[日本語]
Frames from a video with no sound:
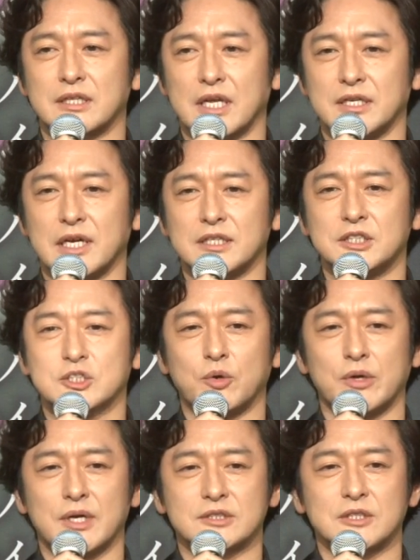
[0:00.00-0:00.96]
年来日
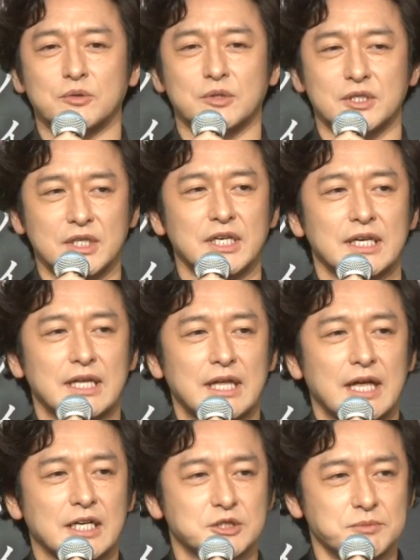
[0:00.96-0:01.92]
公演が来た時に
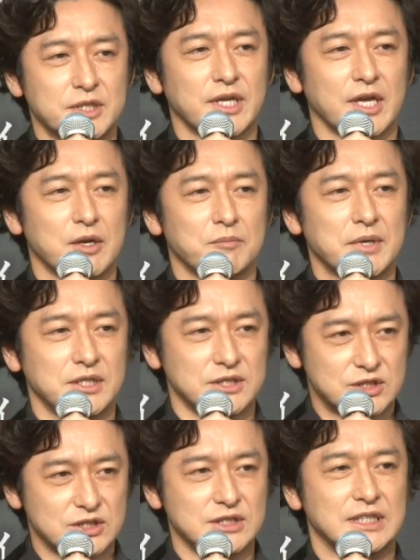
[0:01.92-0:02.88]
初めて目
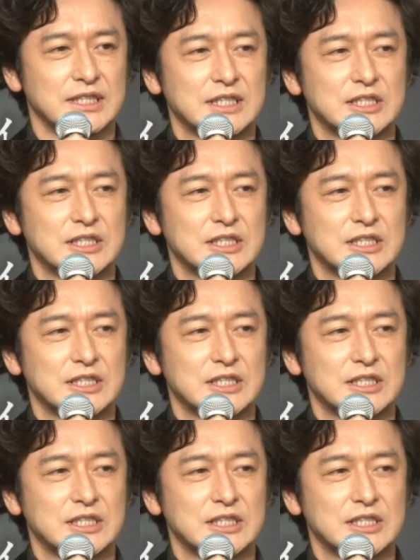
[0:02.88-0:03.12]
にし